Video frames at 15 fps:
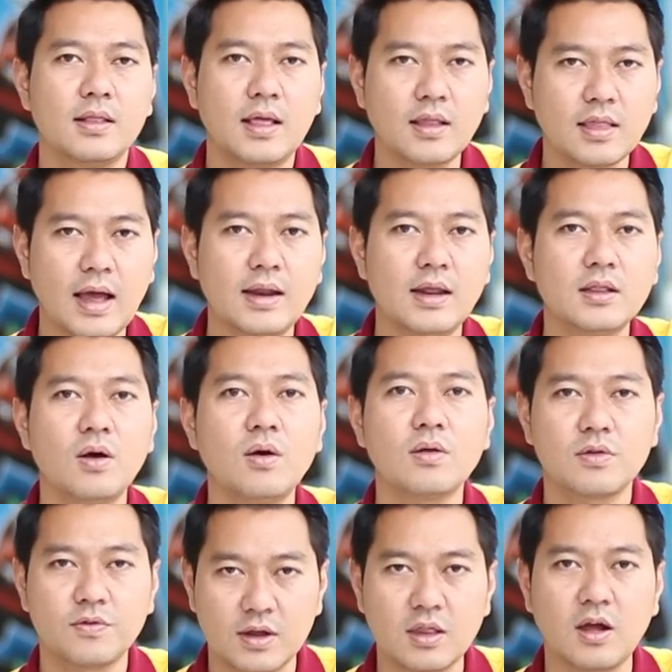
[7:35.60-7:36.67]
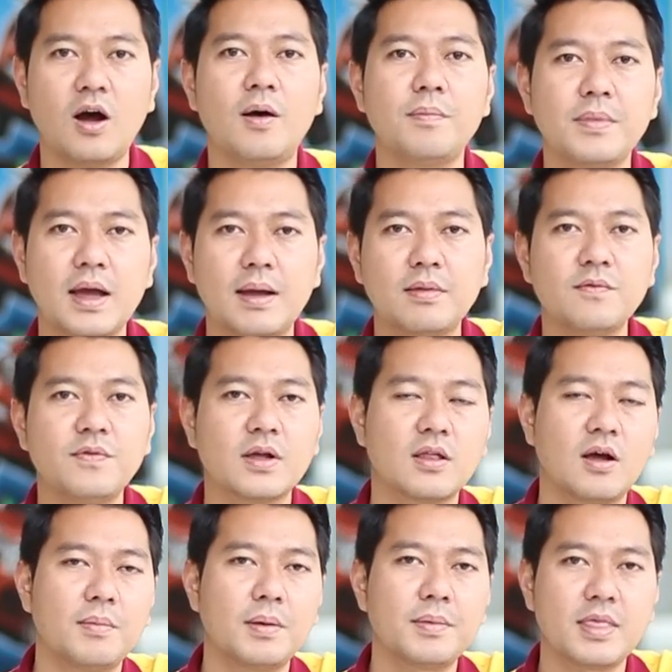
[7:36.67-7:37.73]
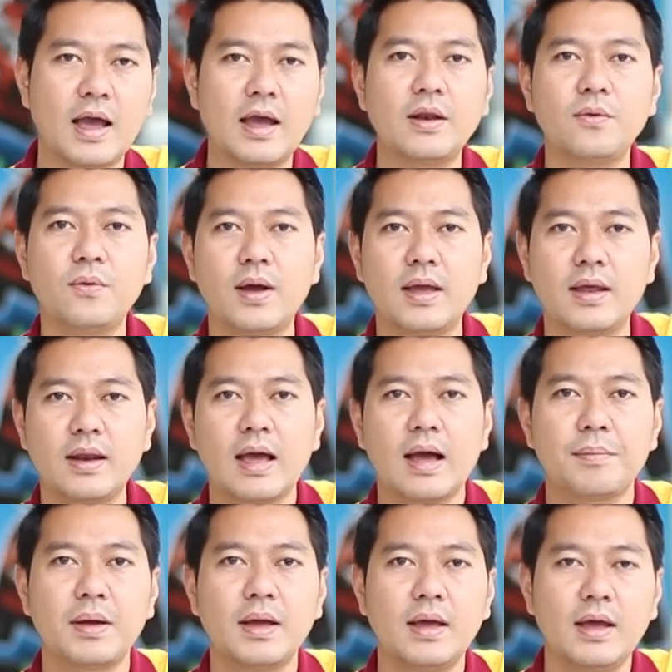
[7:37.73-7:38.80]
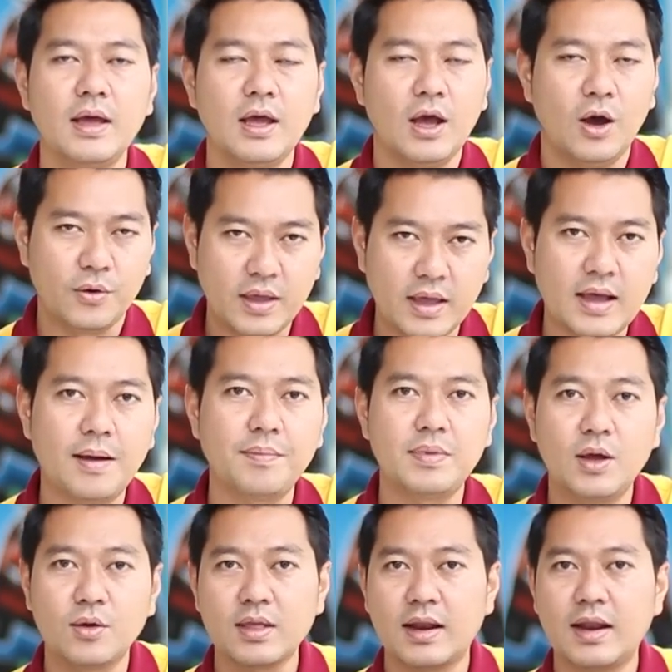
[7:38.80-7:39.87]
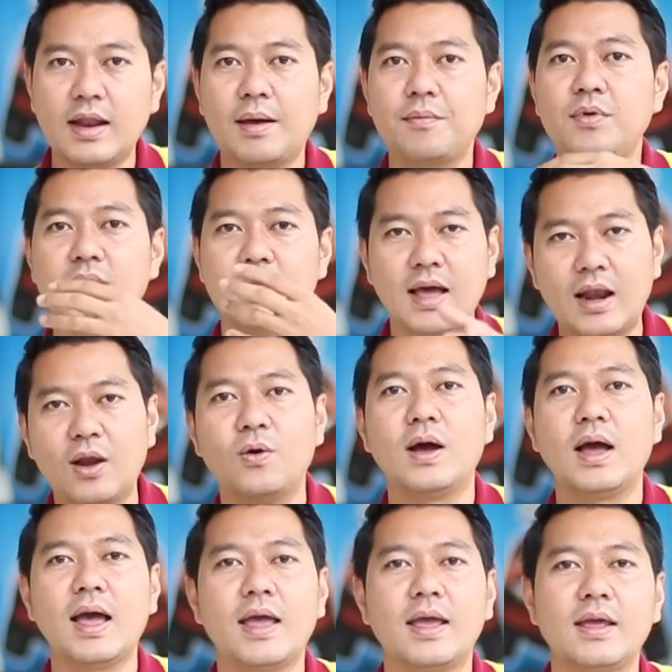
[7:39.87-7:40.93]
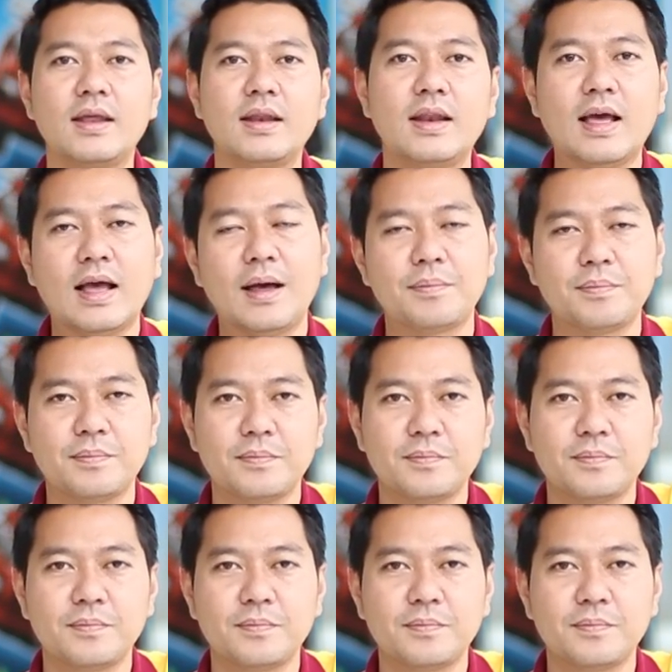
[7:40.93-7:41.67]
ทักษะนี้ต้องฝึกซ้อมนะครับต้องฝึกซ้อมแล้วไปใช้ด้วยนะครับโอเคครับเดี๋ยวจะแนะนำวิธีการลงให้นะครับ